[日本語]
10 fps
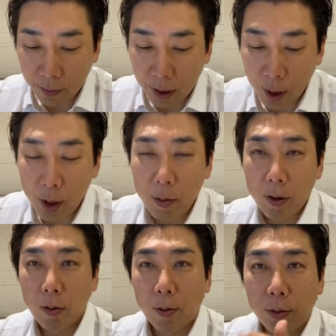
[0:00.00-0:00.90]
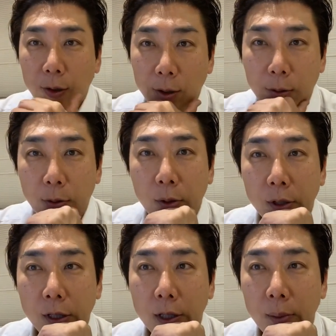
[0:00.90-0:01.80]
テレビのこう授業をこう
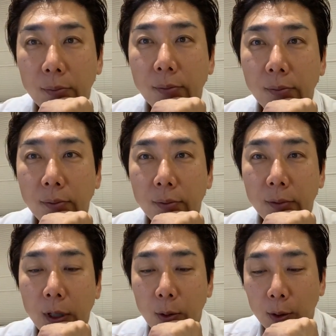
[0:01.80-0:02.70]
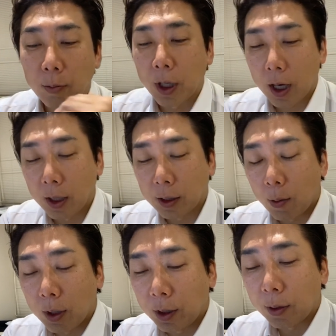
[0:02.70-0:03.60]
聞いてうんなるほどみたいな感じで
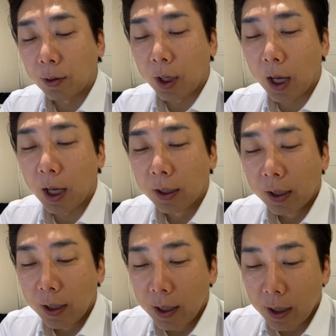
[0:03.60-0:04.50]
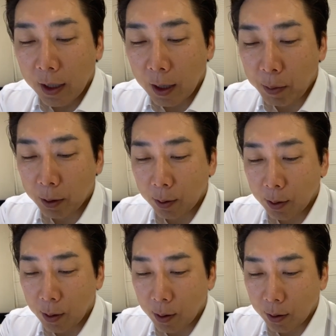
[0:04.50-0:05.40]
終わっちゃうんでやっぱりそ
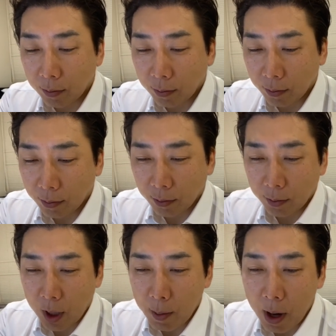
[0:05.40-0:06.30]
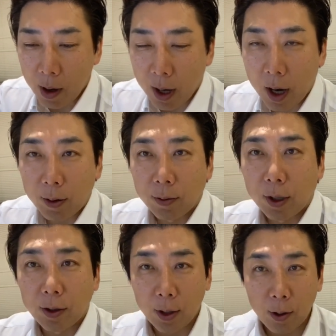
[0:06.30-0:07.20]
の手間はかかるん
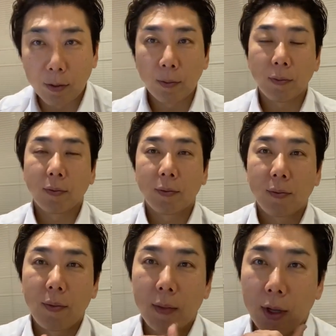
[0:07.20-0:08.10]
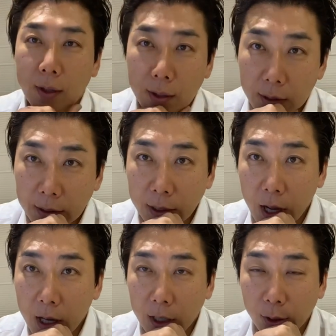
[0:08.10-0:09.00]
ですけど
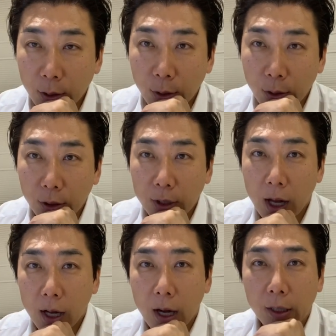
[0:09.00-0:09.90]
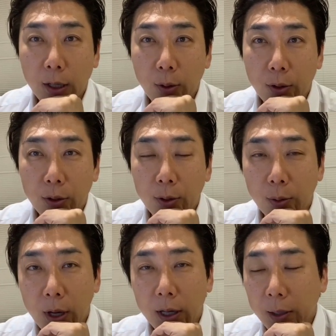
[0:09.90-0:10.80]
参加する参加型のっていうの
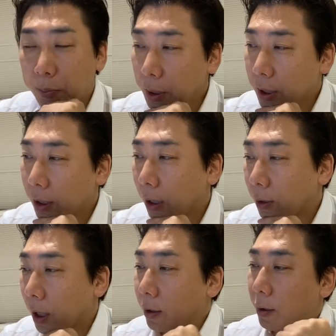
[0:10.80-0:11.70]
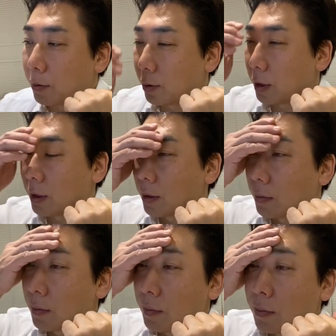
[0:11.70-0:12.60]
はやっぱり違うなっていうふうに
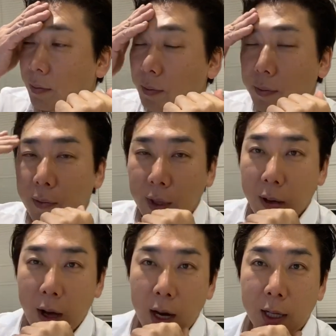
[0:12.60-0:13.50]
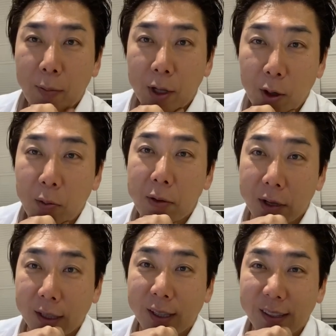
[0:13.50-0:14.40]
改めて思い
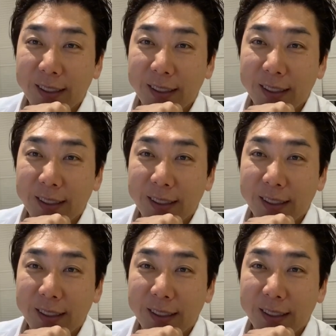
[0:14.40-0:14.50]
ます